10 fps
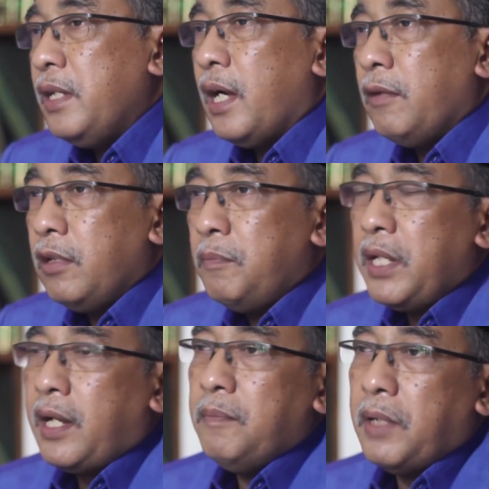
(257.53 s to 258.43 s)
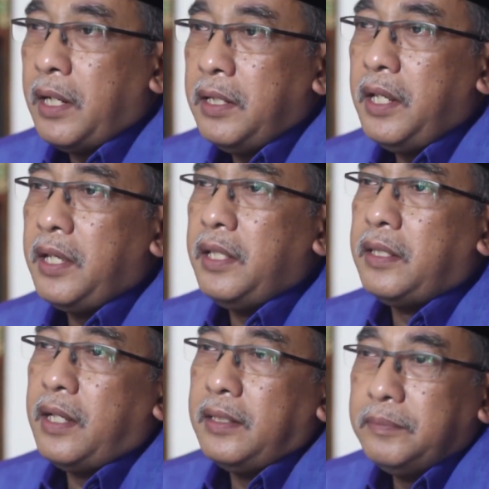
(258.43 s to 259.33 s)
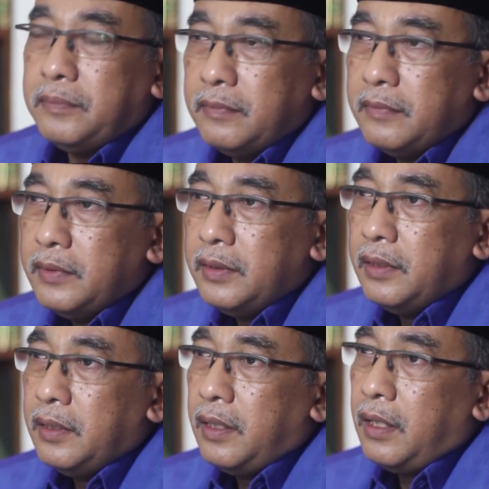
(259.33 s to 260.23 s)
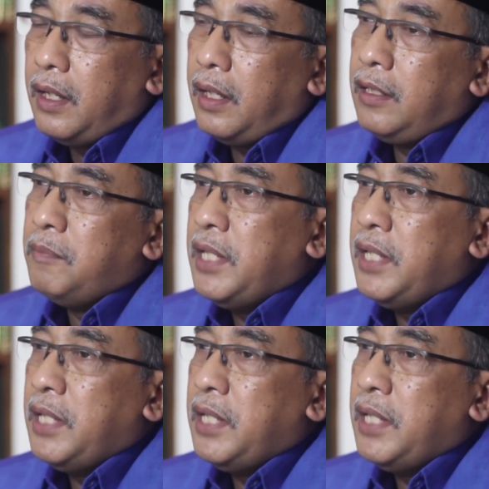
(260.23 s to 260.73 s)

yang Allah berikan pada diri kita. Allah